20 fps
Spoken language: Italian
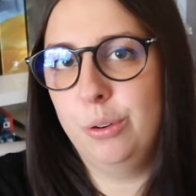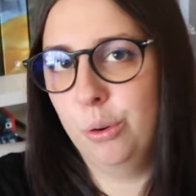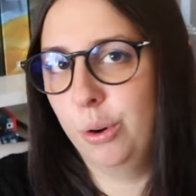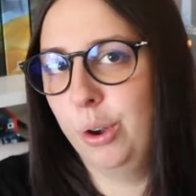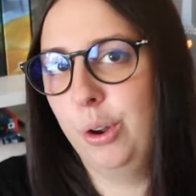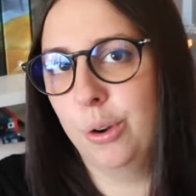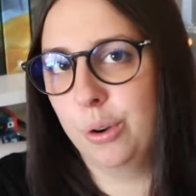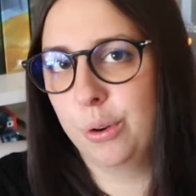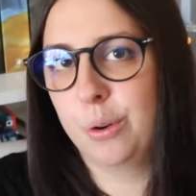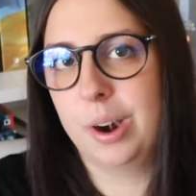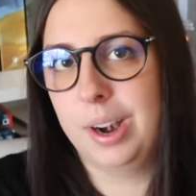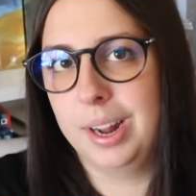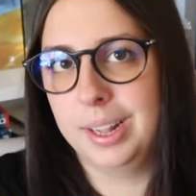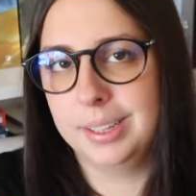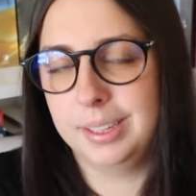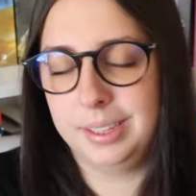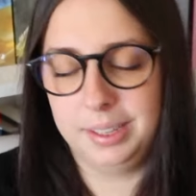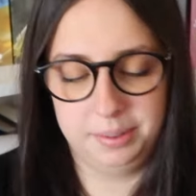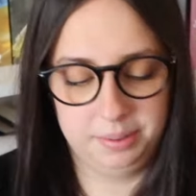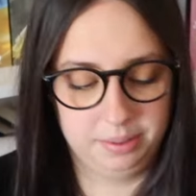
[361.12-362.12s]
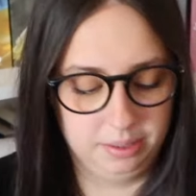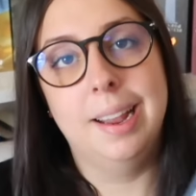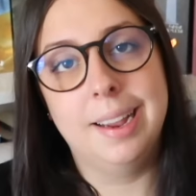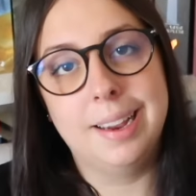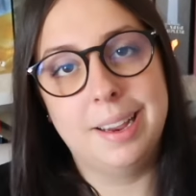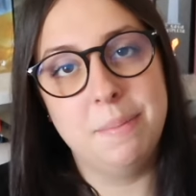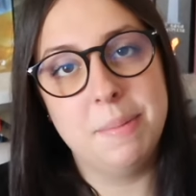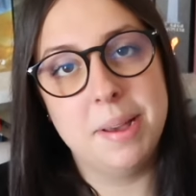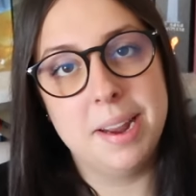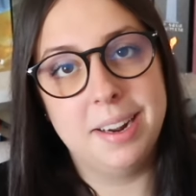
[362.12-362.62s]
non li ho ancora letti. La
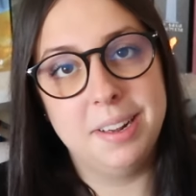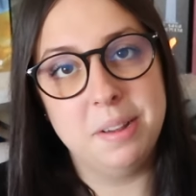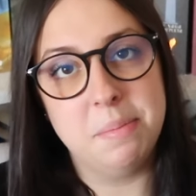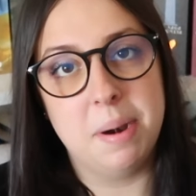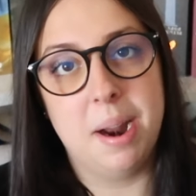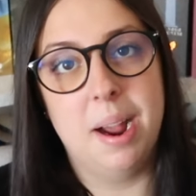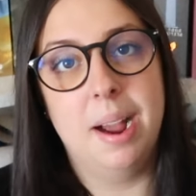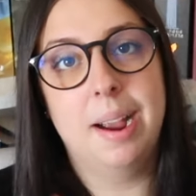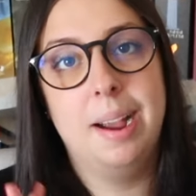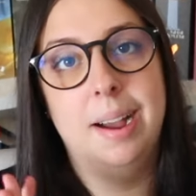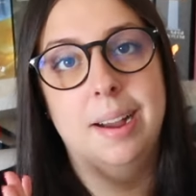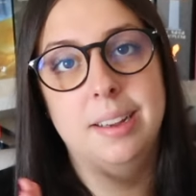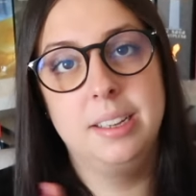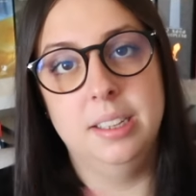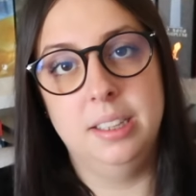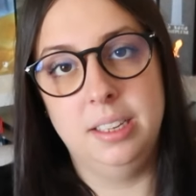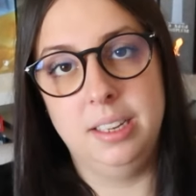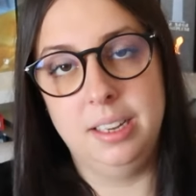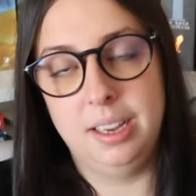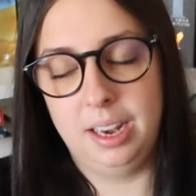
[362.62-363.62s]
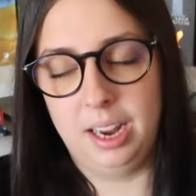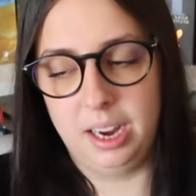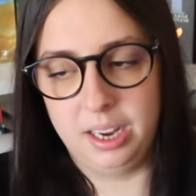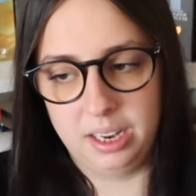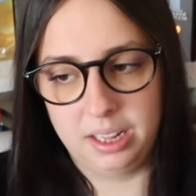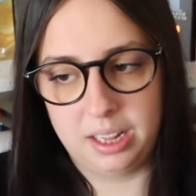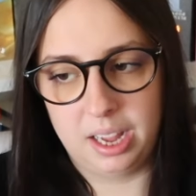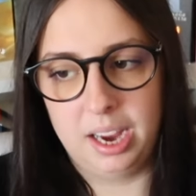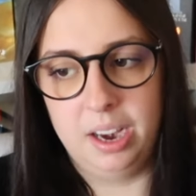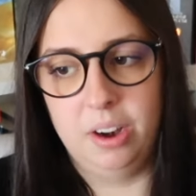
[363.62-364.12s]
chimera di Praga di
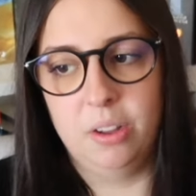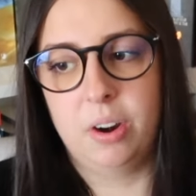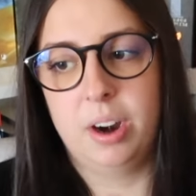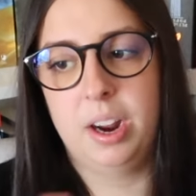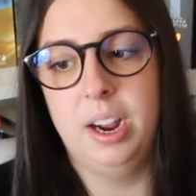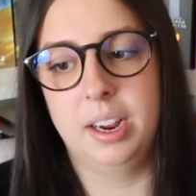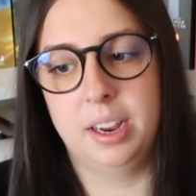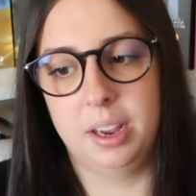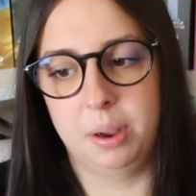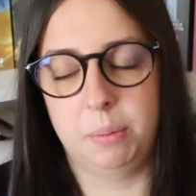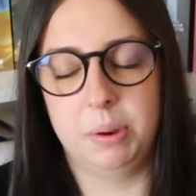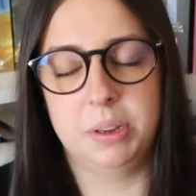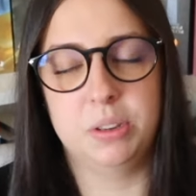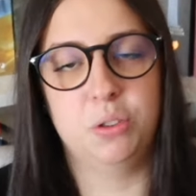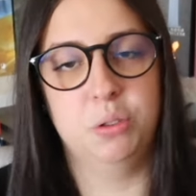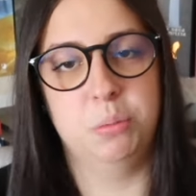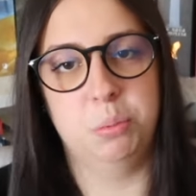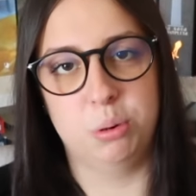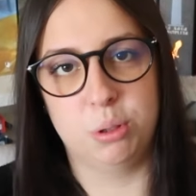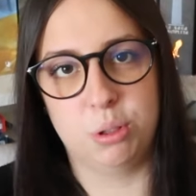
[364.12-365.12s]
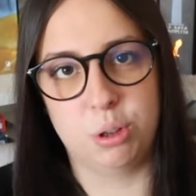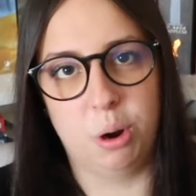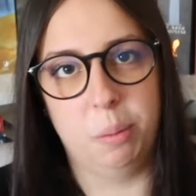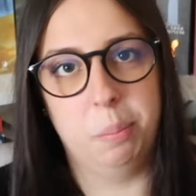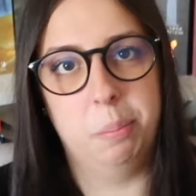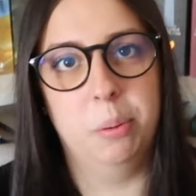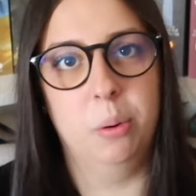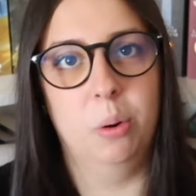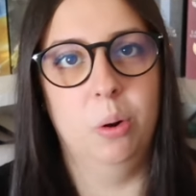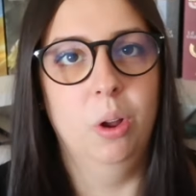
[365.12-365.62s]
Lainey Taylor, anche questo
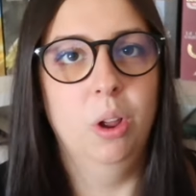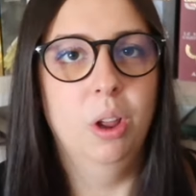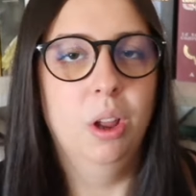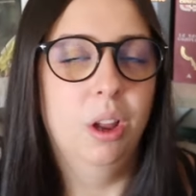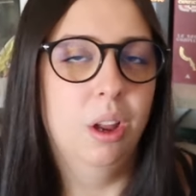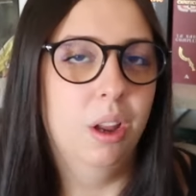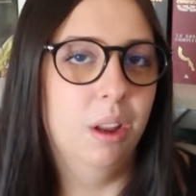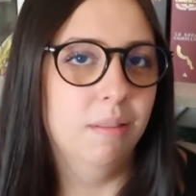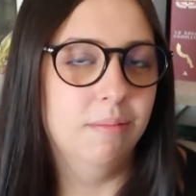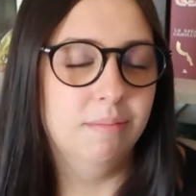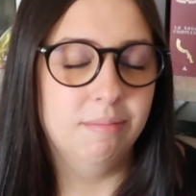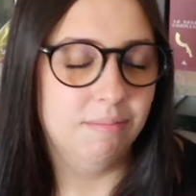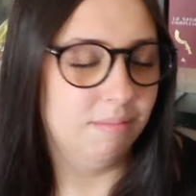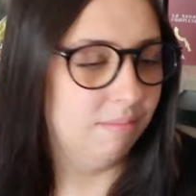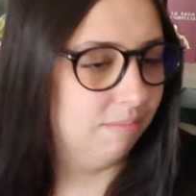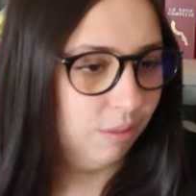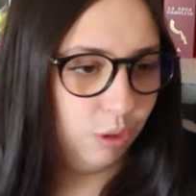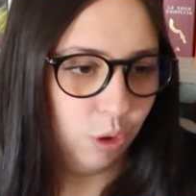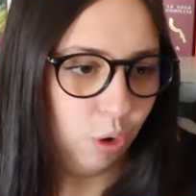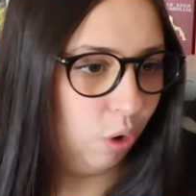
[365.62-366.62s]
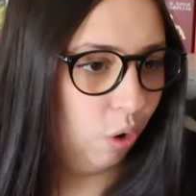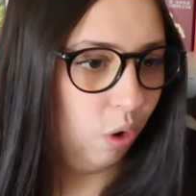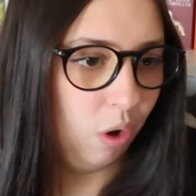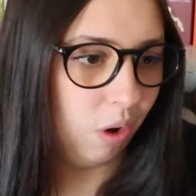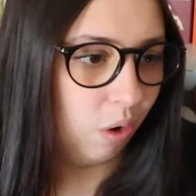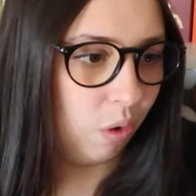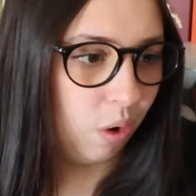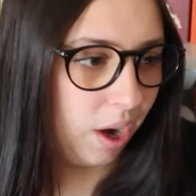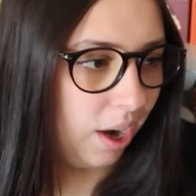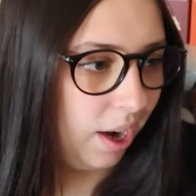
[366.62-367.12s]
purtroppo non l'ho
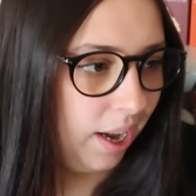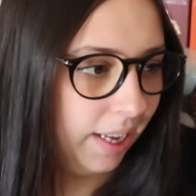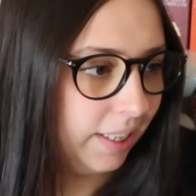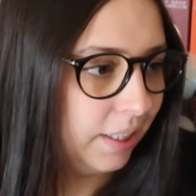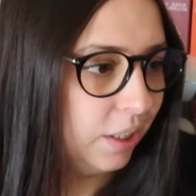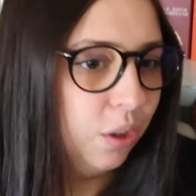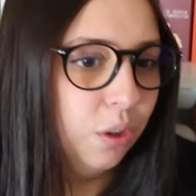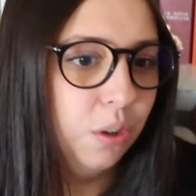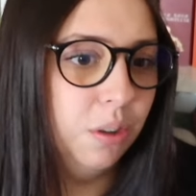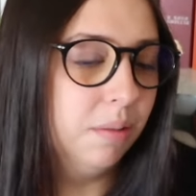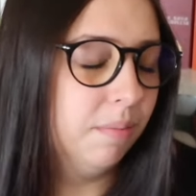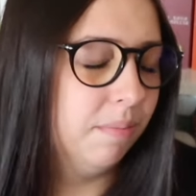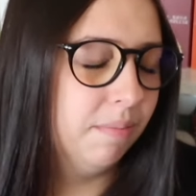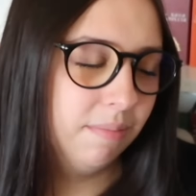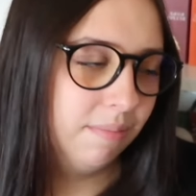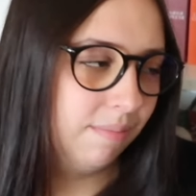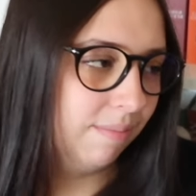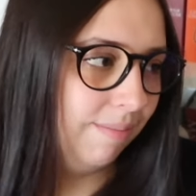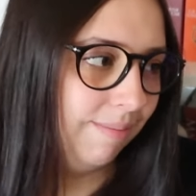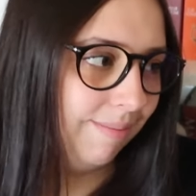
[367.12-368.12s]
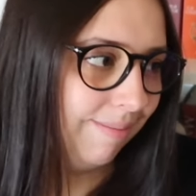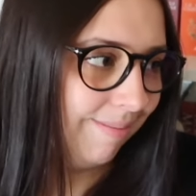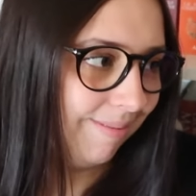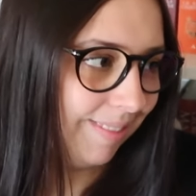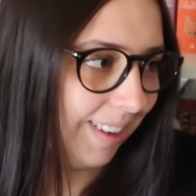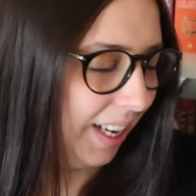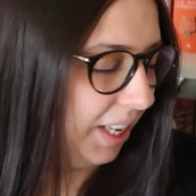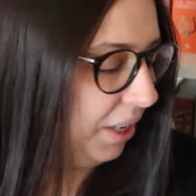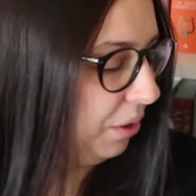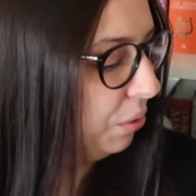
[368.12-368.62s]
ancora letto,
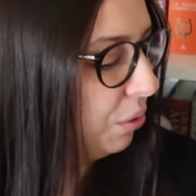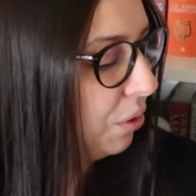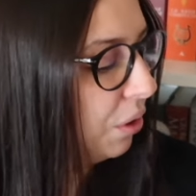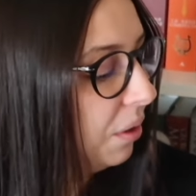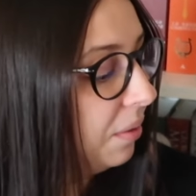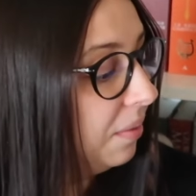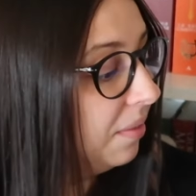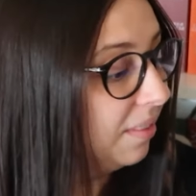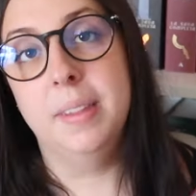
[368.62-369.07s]
aiuto.